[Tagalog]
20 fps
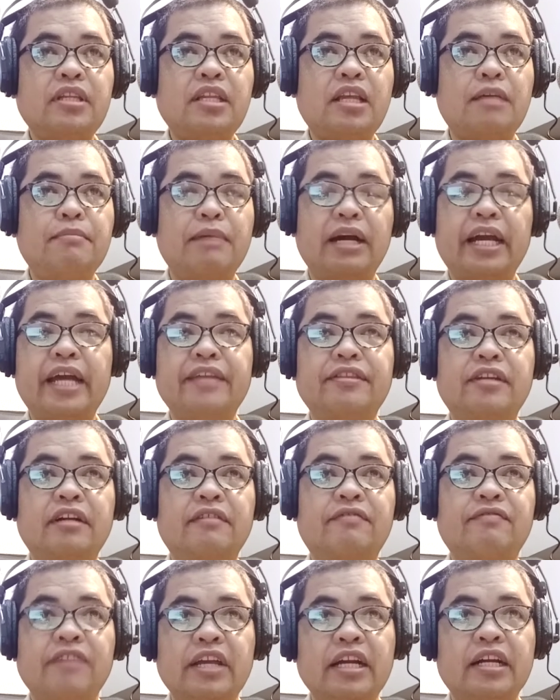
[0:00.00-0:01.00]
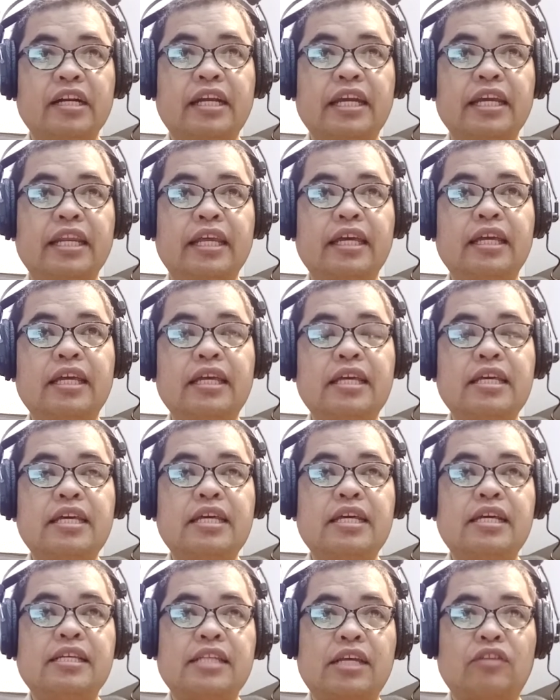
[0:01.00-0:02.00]
maka-interfere kini
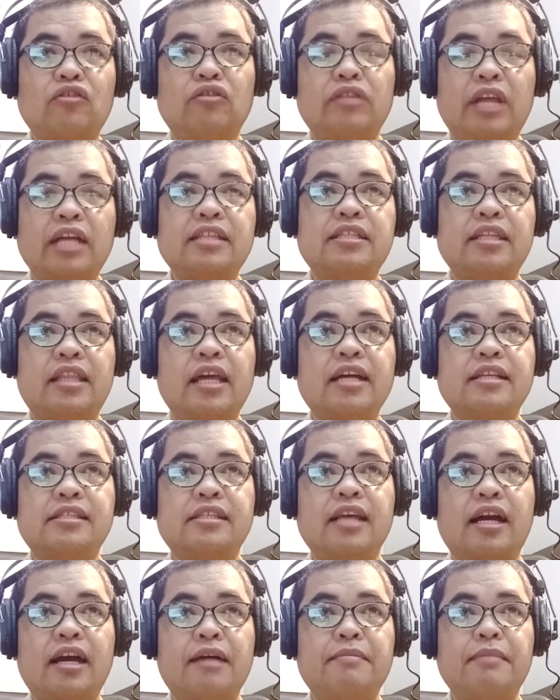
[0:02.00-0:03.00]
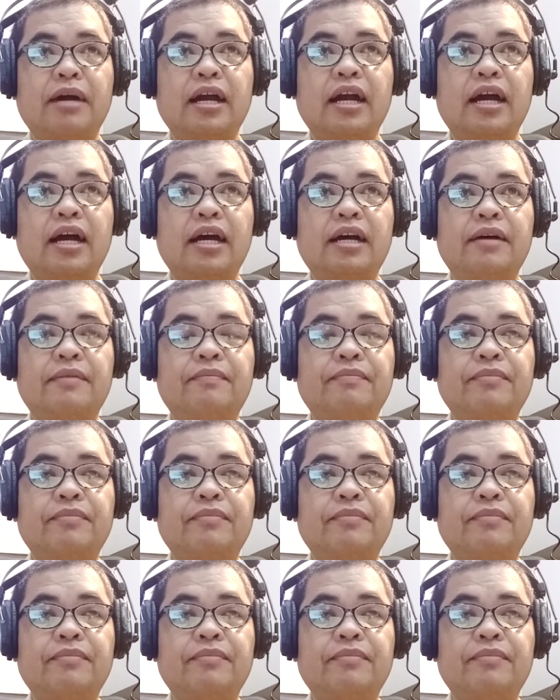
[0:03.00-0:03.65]
sa atong tagsa-tagsa ka mga